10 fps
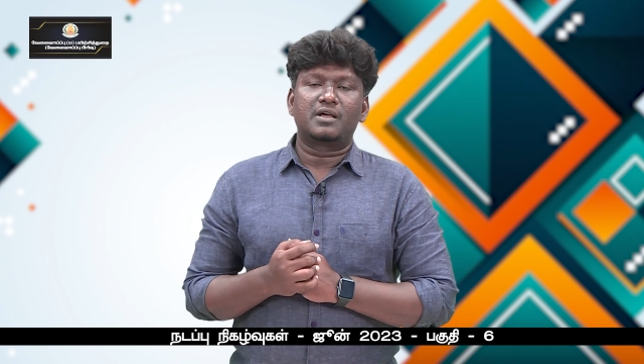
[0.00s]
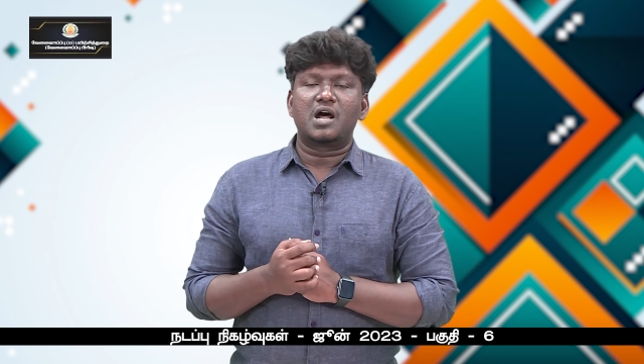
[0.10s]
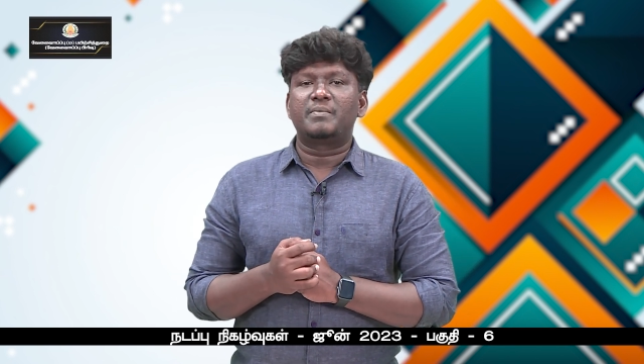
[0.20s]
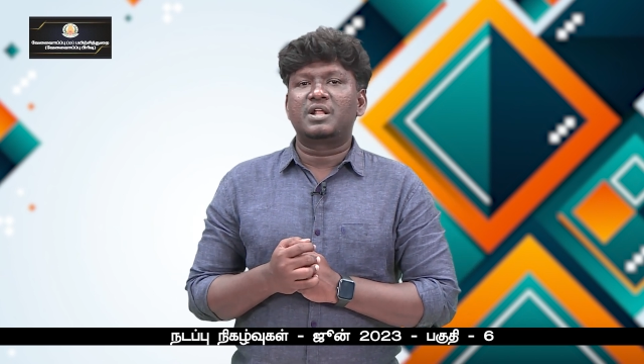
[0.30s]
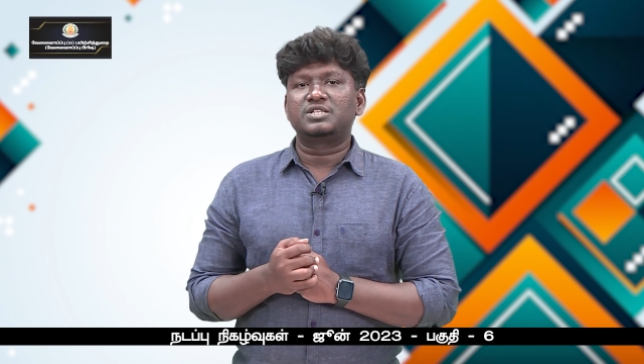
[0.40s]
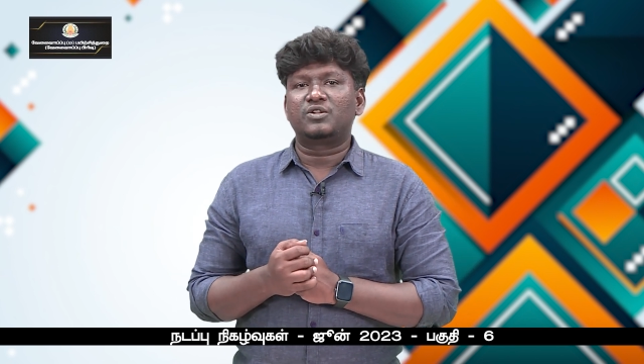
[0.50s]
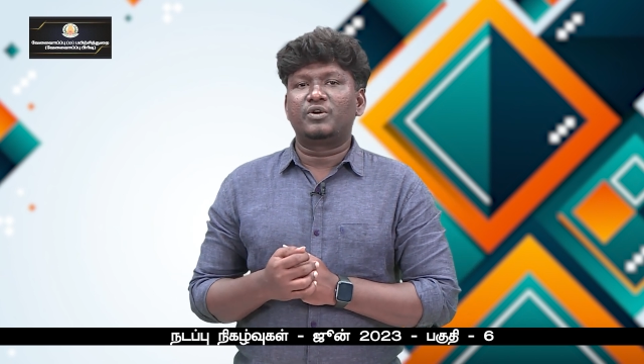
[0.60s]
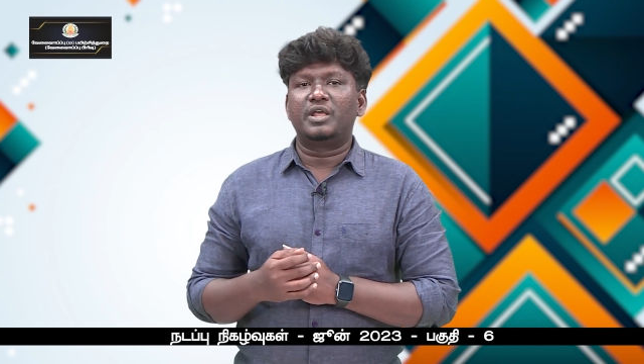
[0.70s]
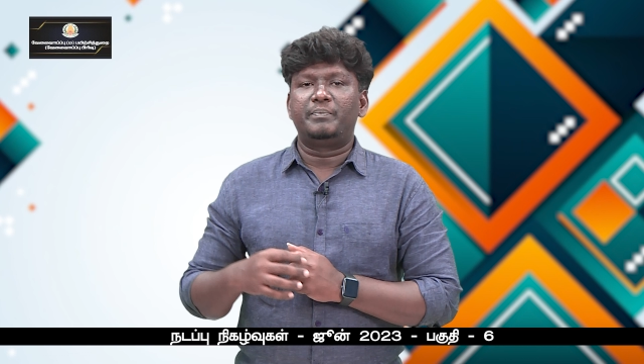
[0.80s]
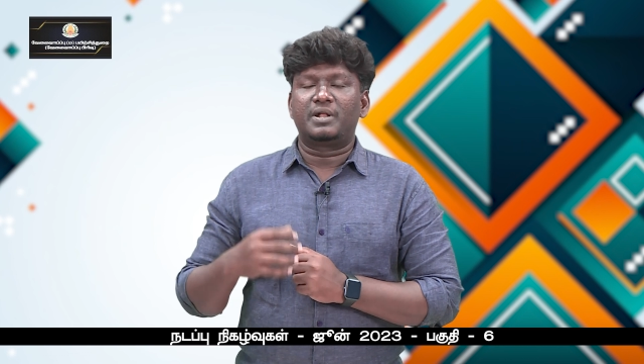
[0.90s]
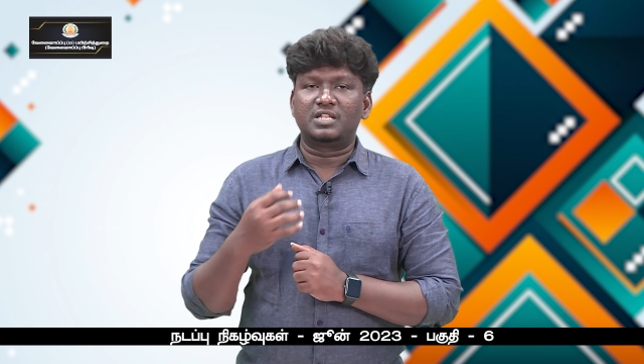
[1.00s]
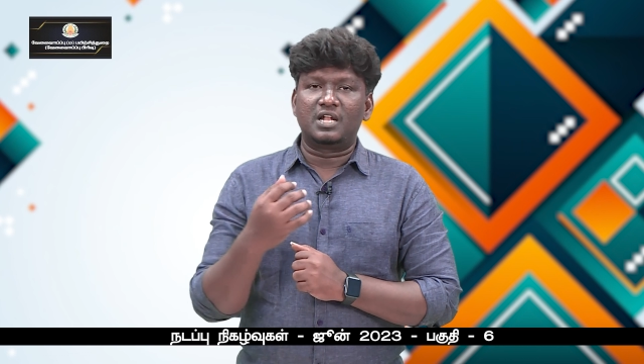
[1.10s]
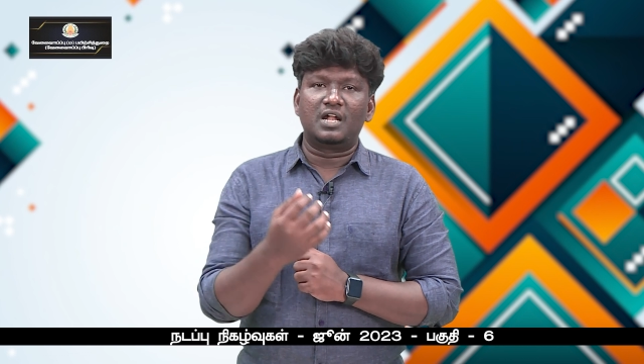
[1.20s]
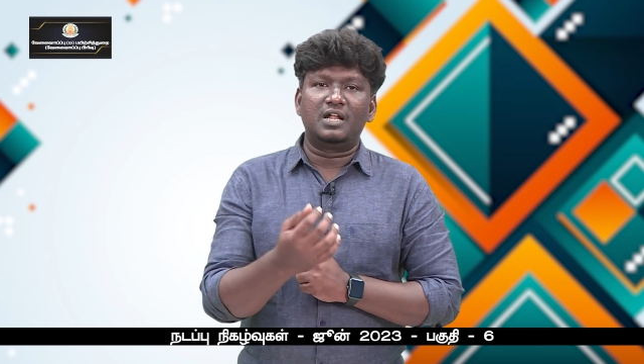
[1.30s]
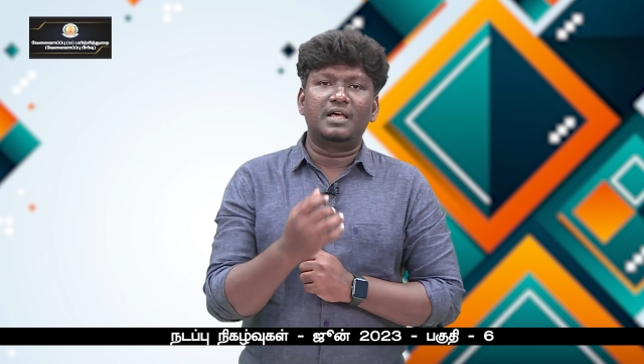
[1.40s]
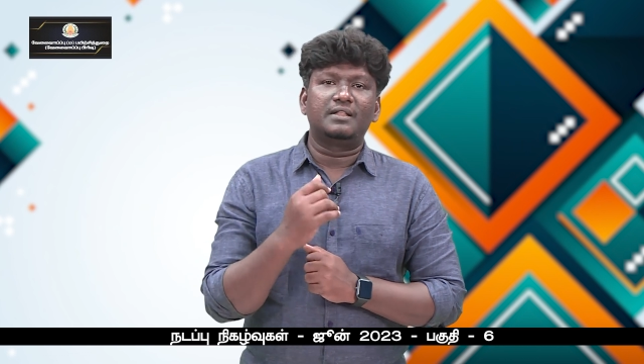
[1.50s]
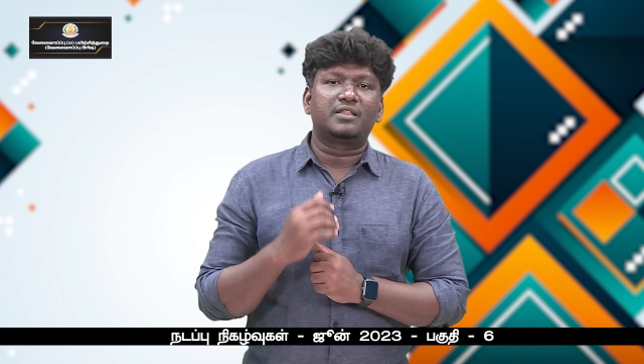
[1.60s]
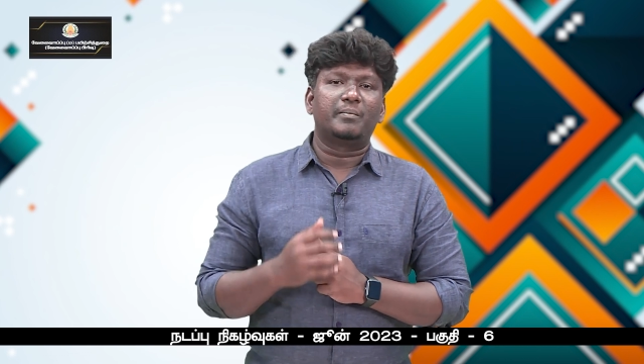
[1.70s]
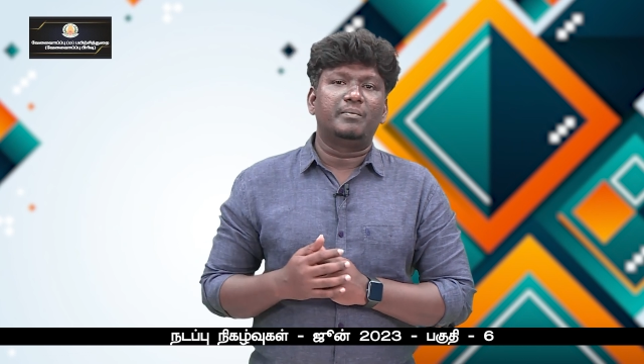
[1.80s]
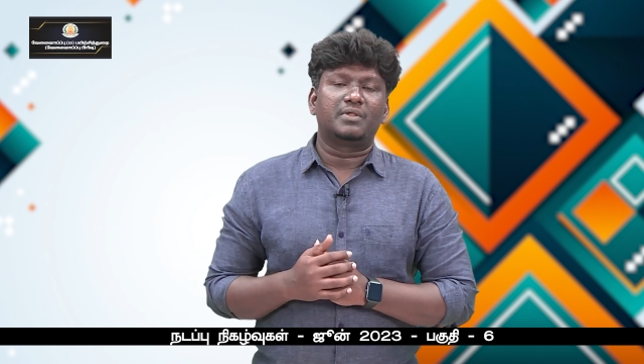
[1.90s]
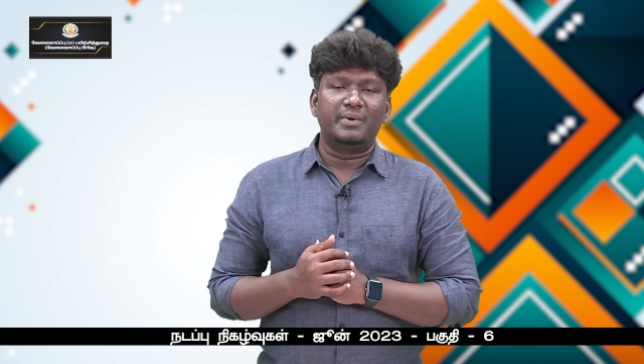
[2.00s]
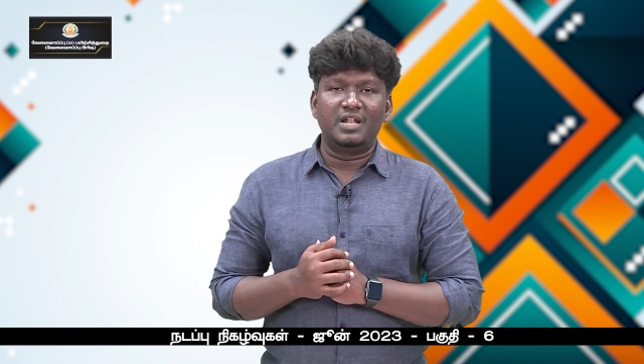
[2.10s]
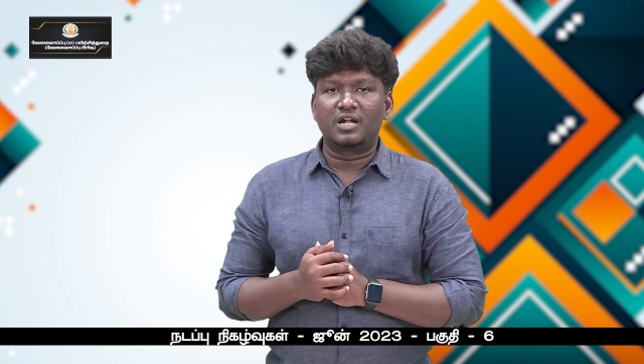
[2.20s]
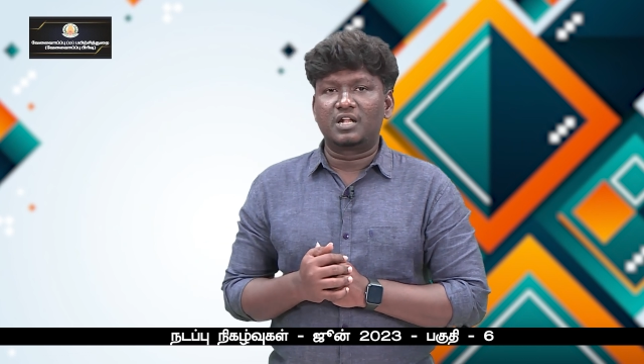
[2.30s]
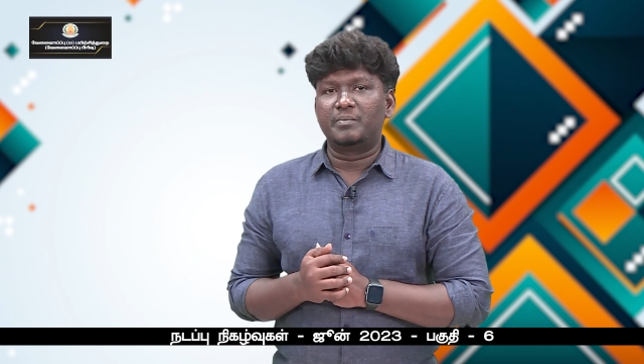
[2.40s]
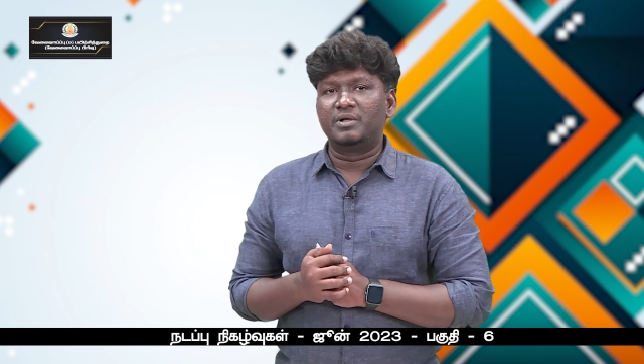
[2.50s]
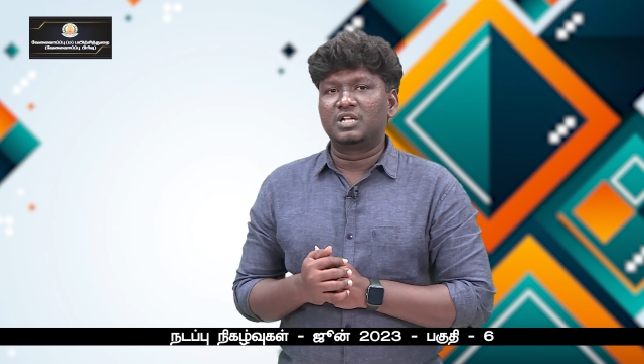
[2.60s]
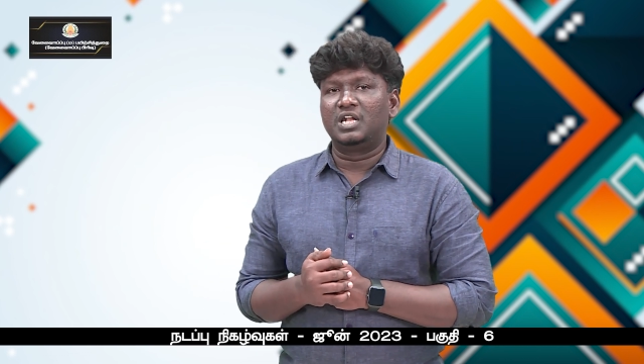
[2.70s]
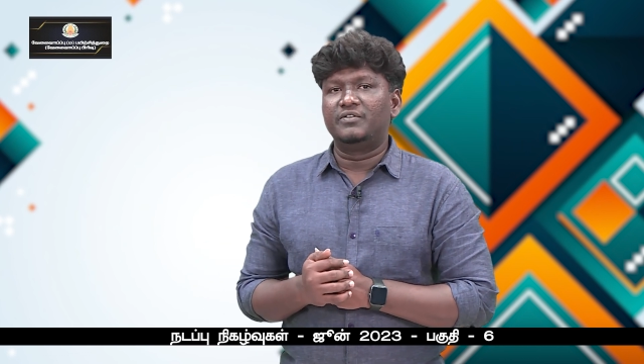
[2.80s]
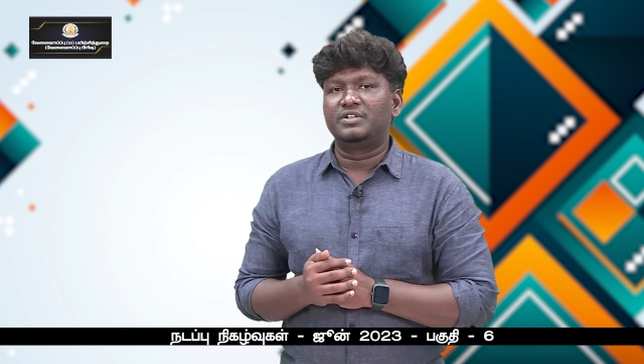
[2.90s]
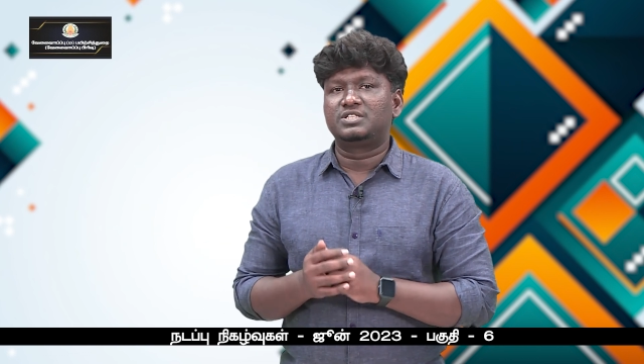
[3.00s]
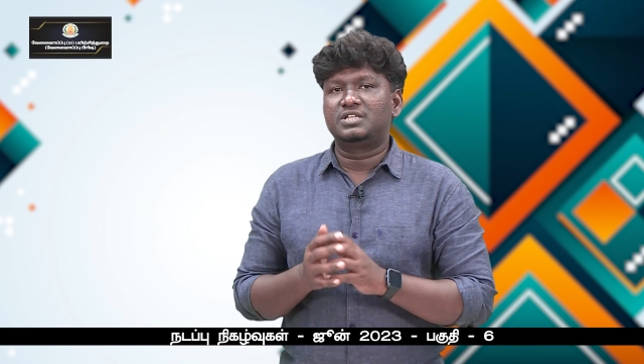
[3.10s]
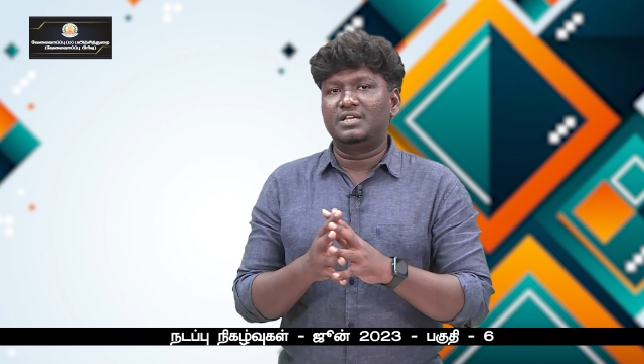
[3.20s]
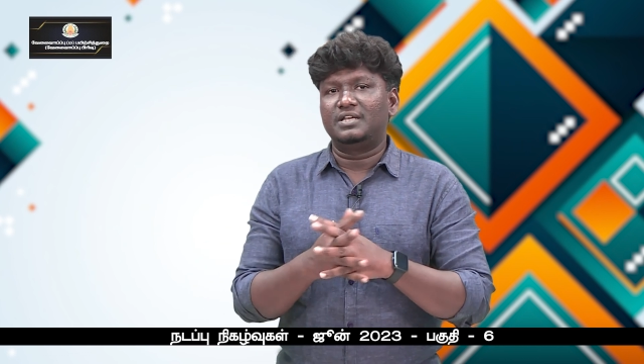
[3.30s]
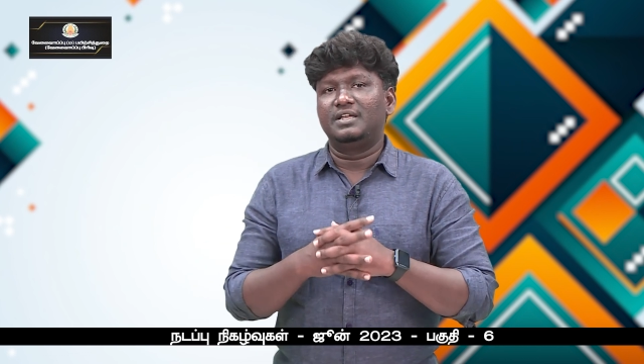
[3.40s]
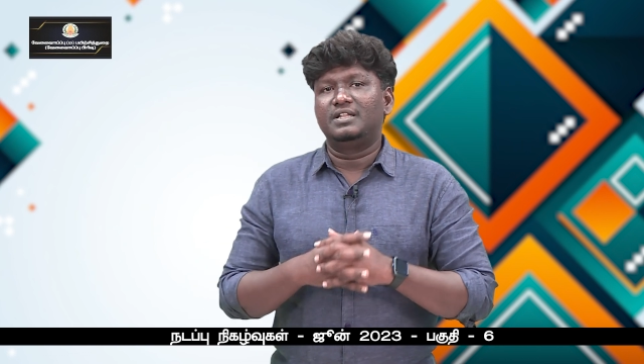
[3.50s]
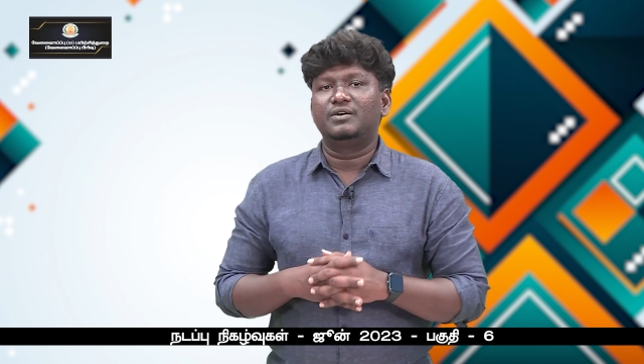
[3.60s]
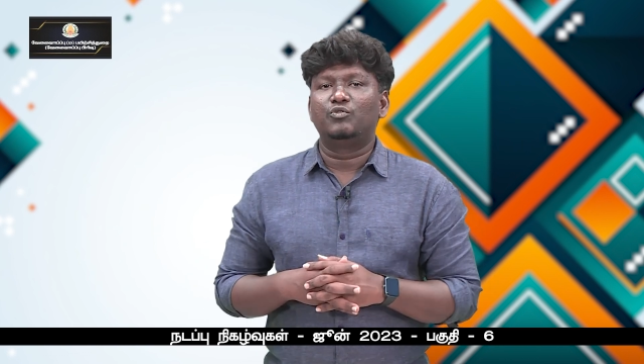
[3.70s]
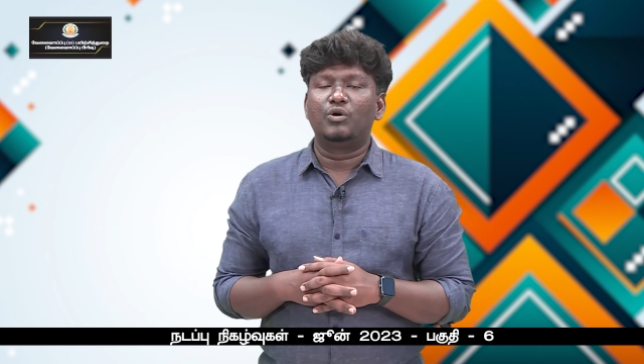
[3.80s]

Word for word: காமராஜர் அவருடைய பிறந்த நாளில் தம் தமிழ்நாட்டில் மதுரையில் வச்சு இதை